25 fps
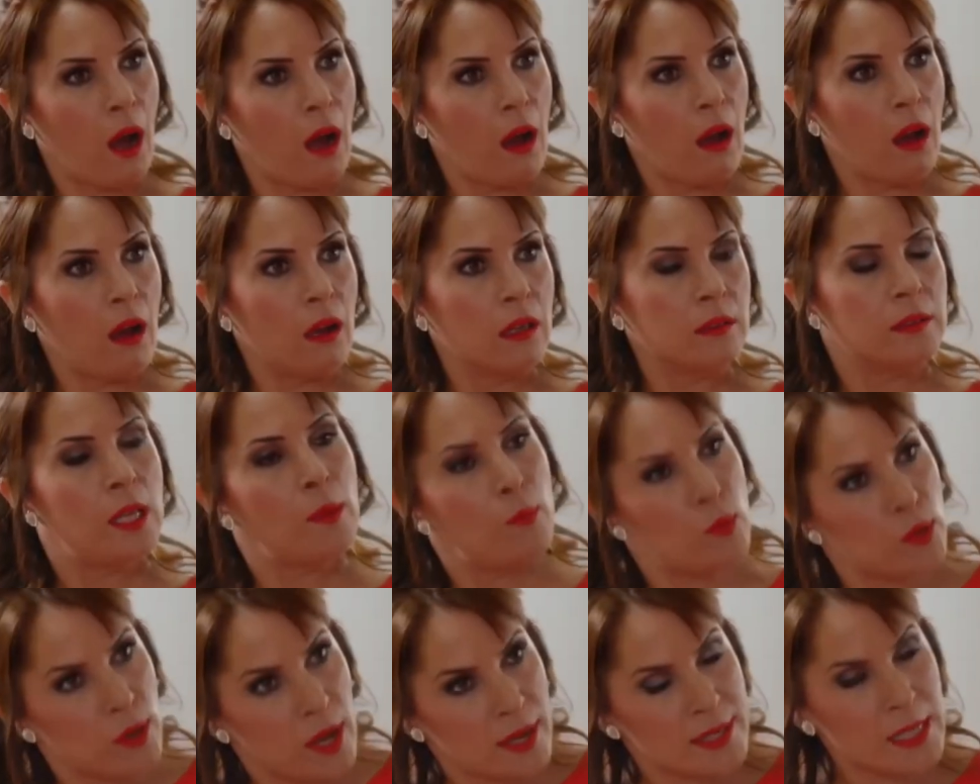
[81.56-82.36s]
Aa
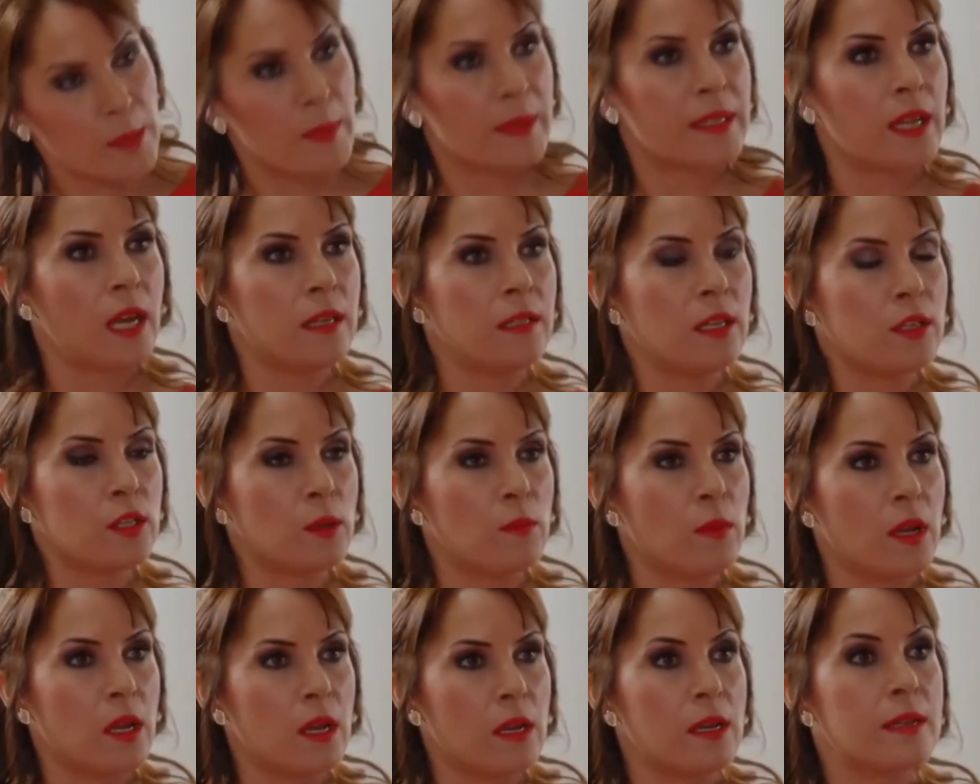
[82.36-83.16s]
ne münasebet
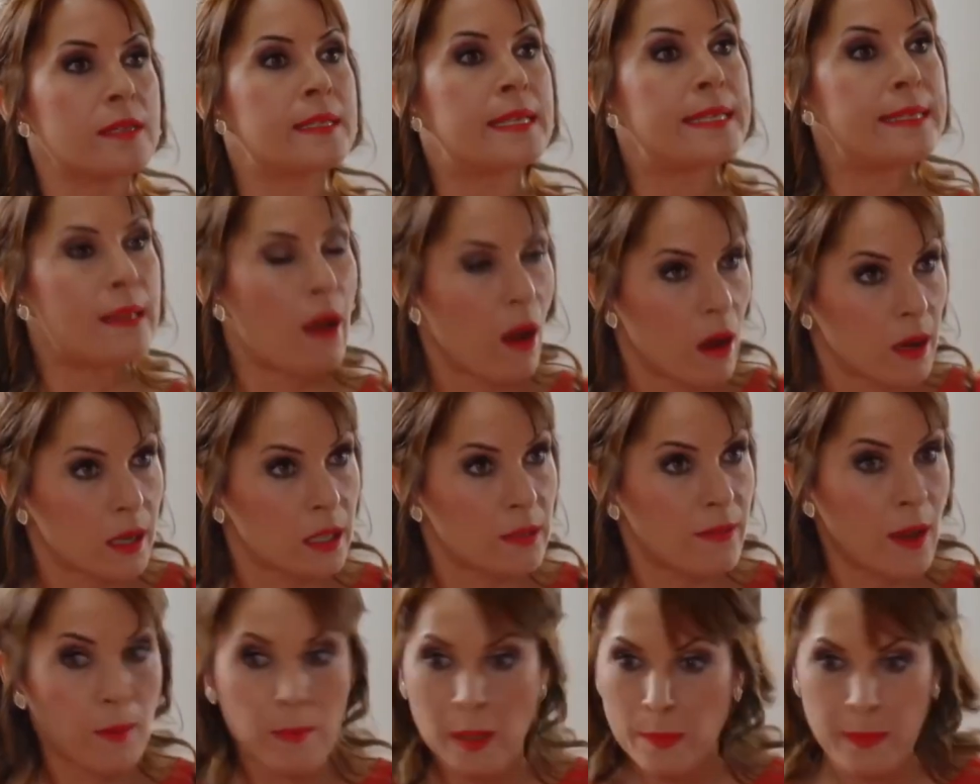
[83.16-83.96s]
anneciğim. Size
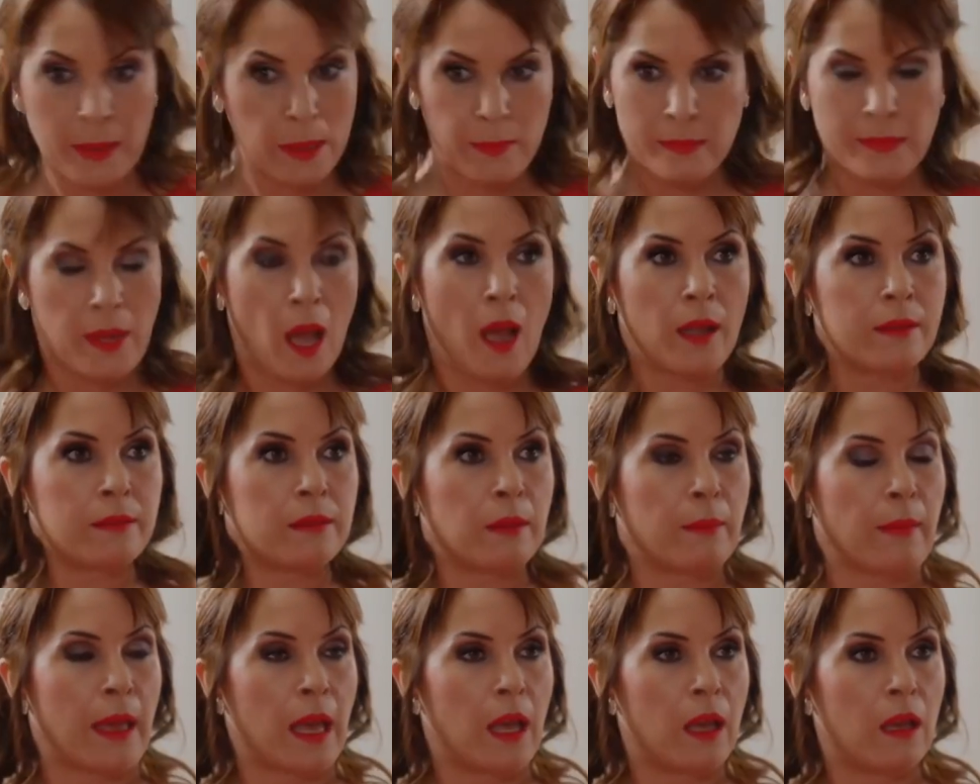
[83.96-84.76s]
akıl vermek benim ne
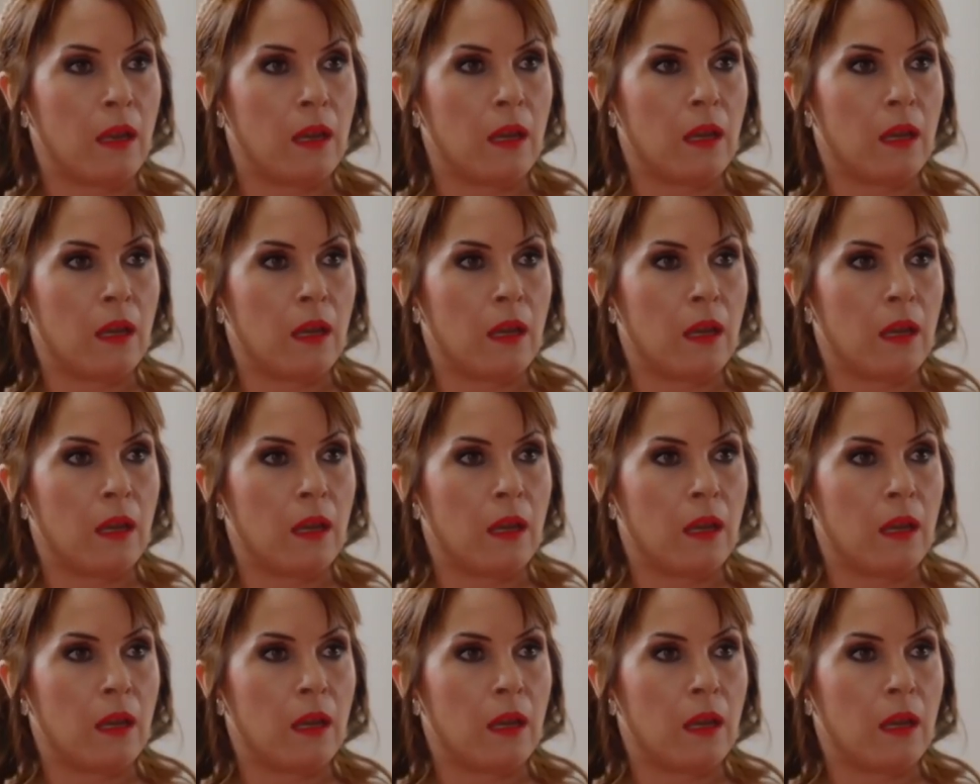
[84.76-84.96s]
haddime?